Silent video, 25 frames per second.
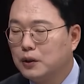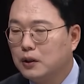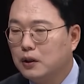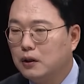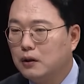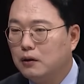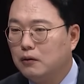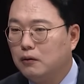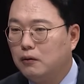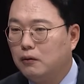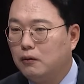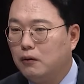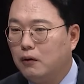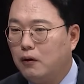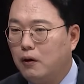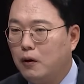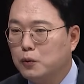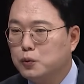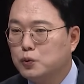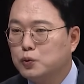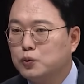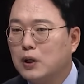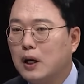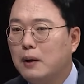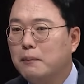어,
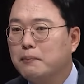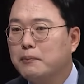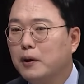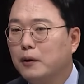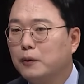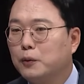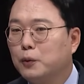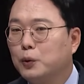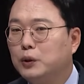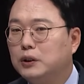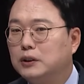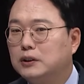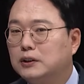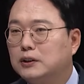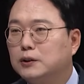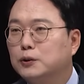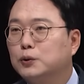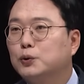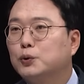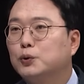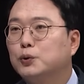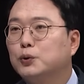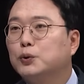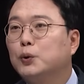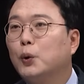억울한 면도 있을
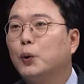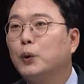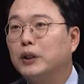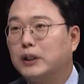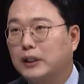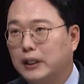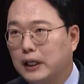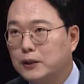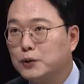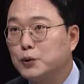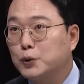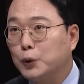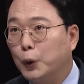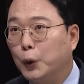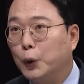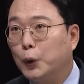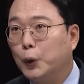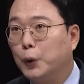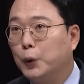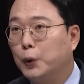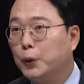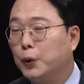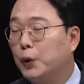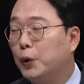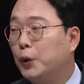수도 있겠죠.
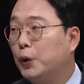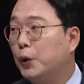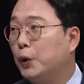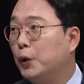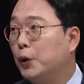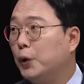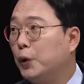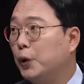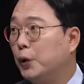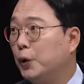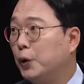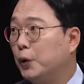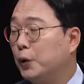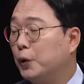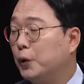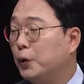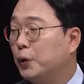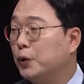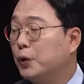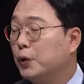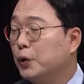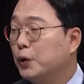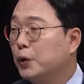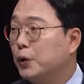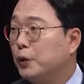어,
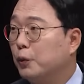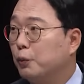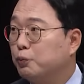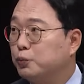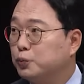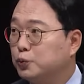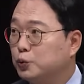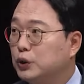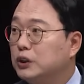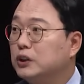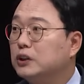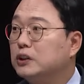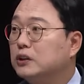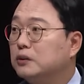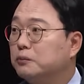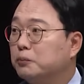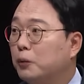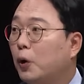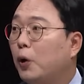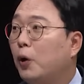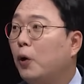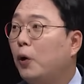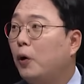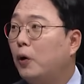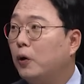음. 어차피 뭐
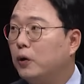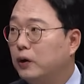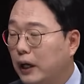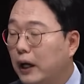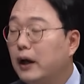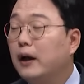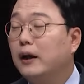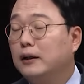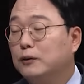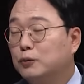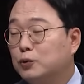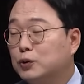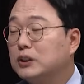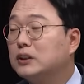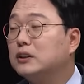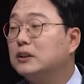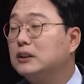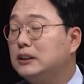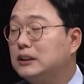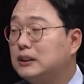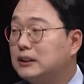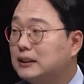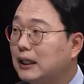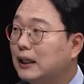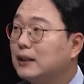일상적인 일을 네, 하는 우리는 건데.
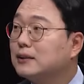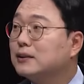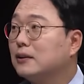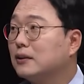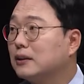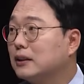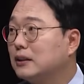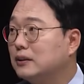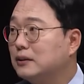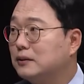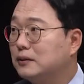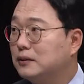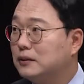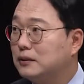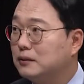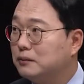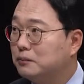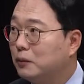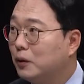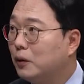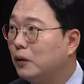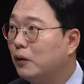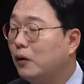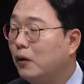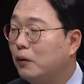일상적인 음.
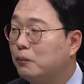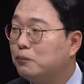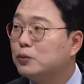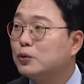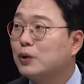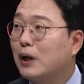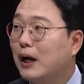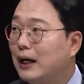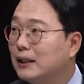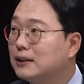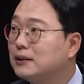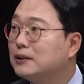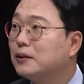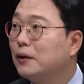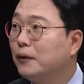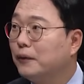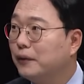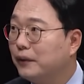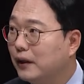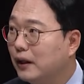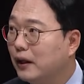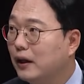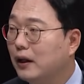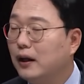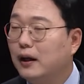뭐 업무를 하는
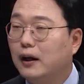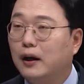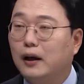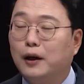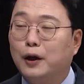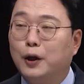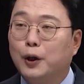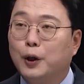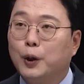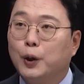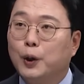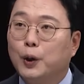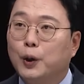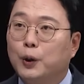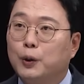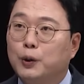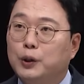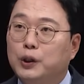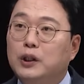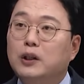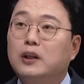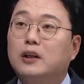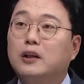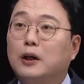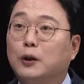건데
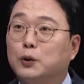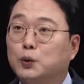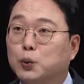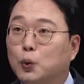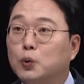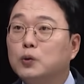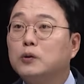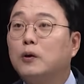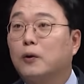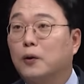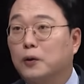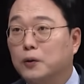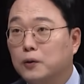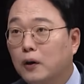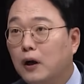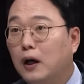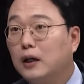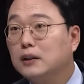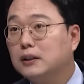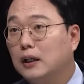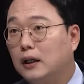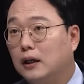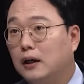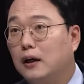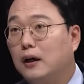인기가 좋은 걸
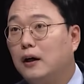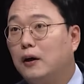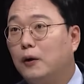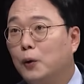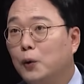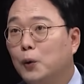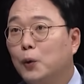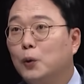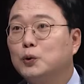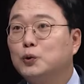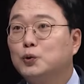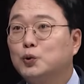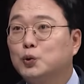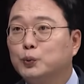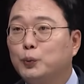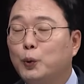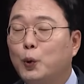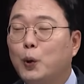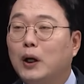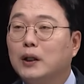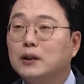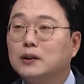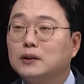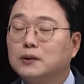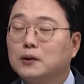어떡하냐 음. 언론이
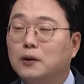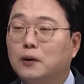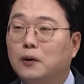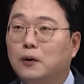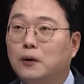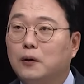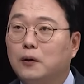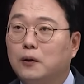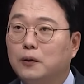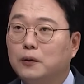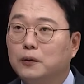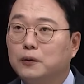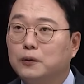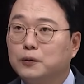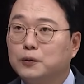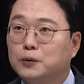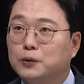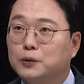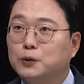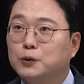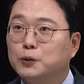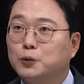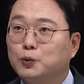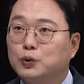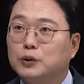주목하는 음.
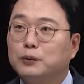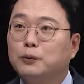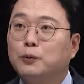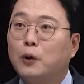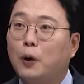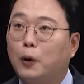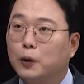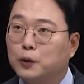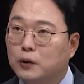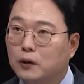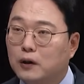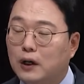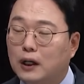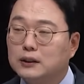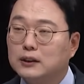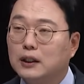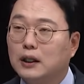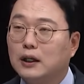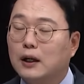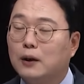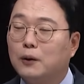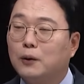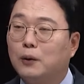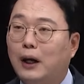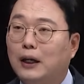거를 우리 부가
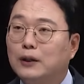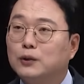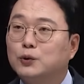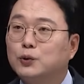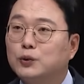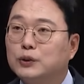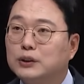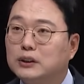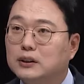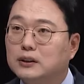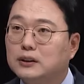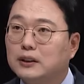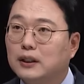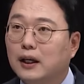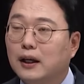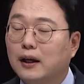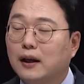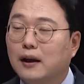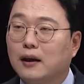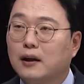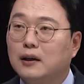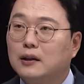어떡하냐라고 할 수 있는데